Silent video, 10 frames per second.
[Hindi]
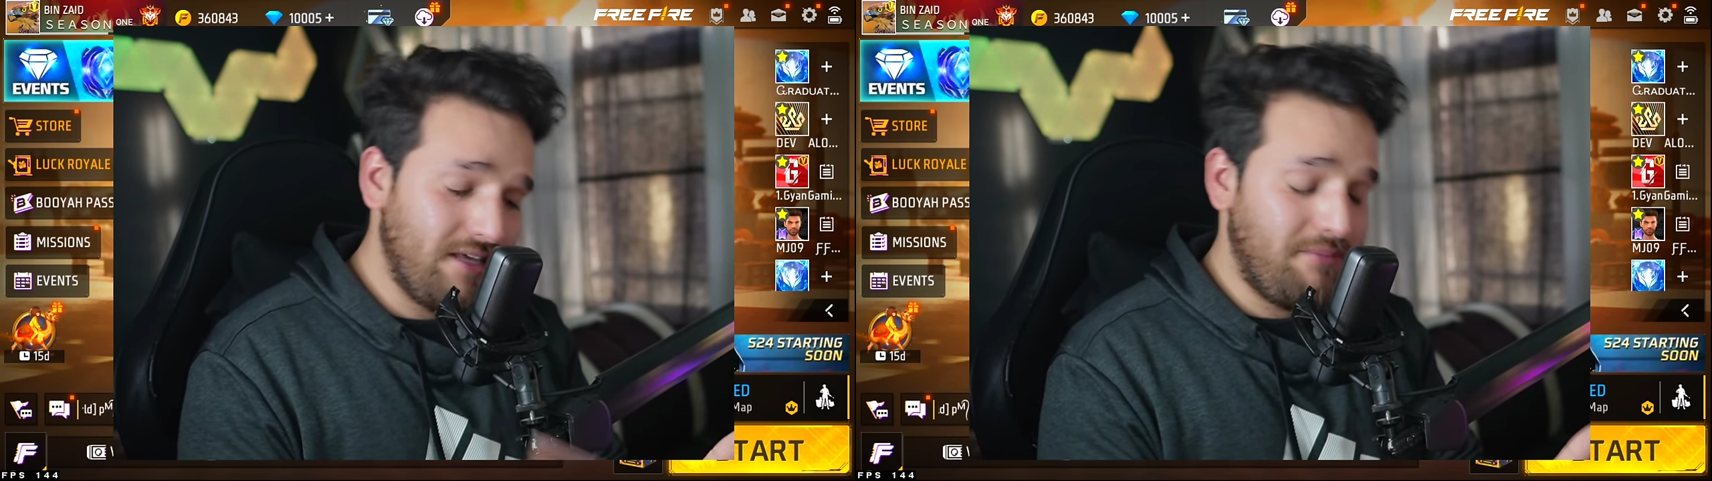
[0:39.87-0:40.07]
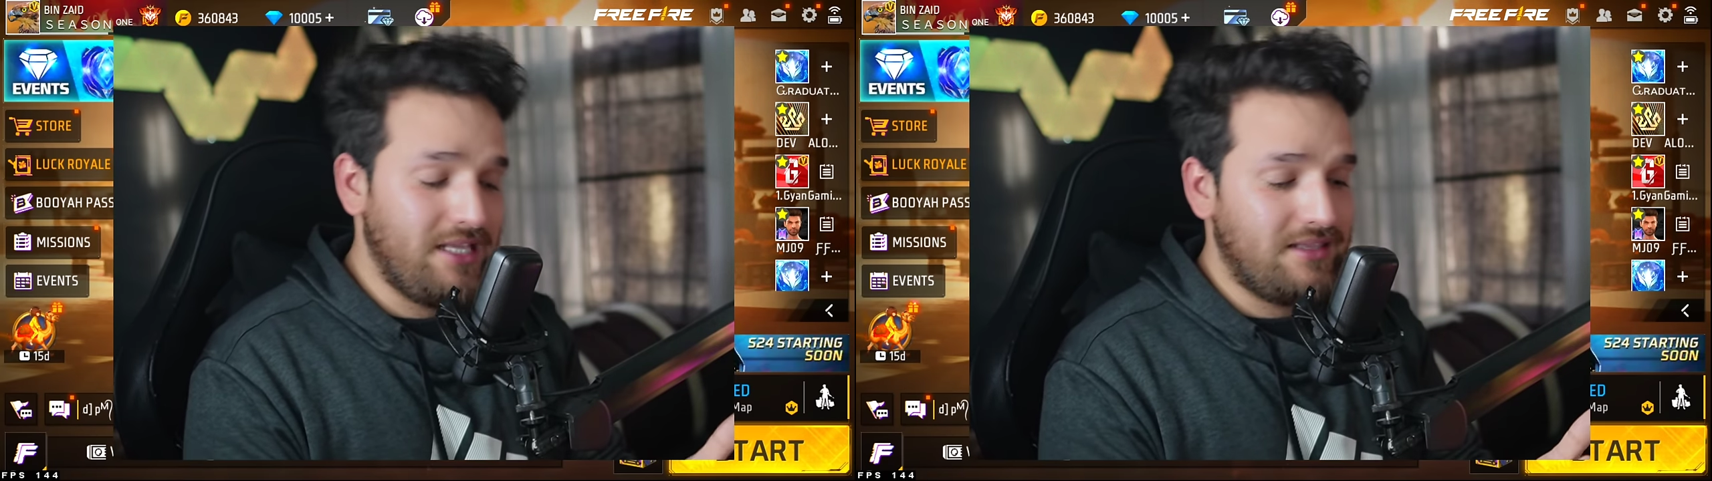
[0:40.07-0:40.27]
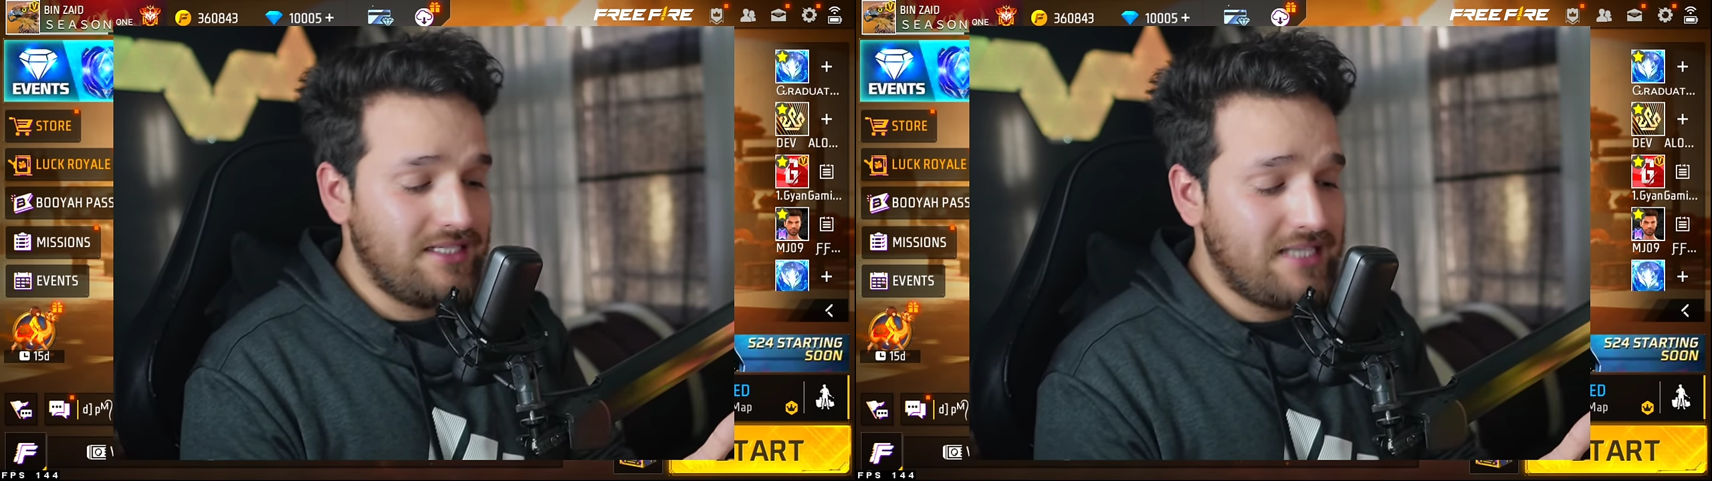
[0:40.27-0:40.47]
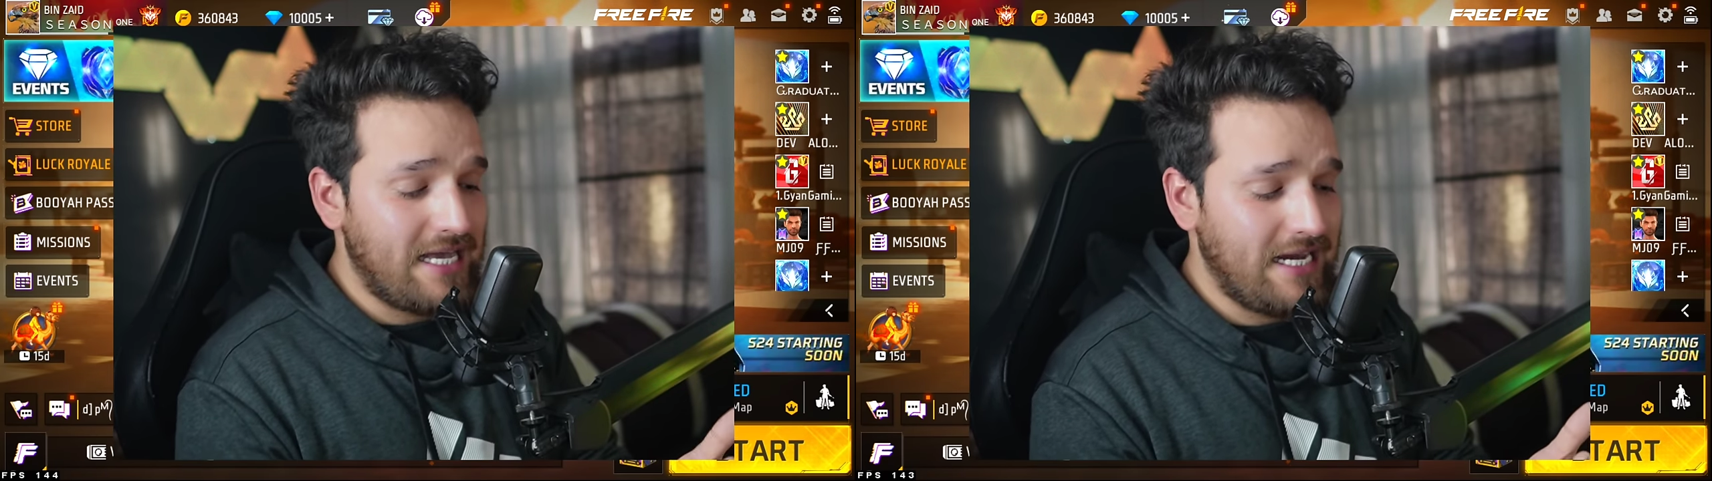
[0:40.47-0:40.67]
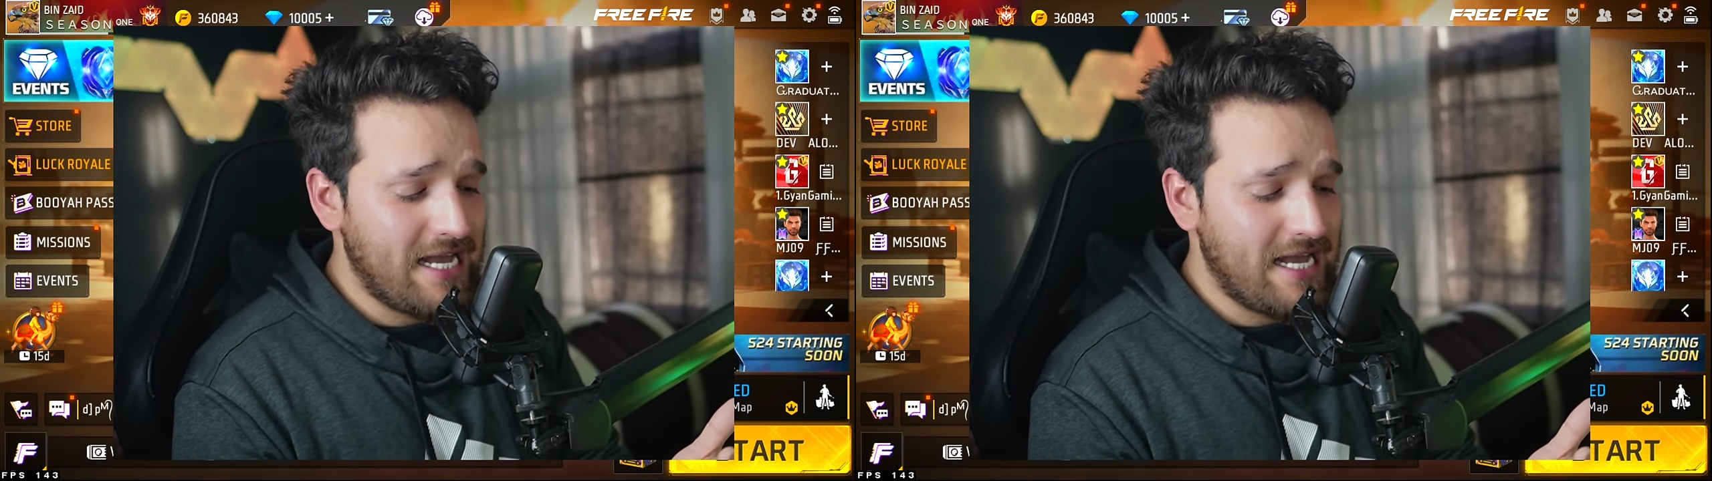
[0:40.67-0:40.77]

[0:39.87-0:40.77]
फिर भी इतनी सारी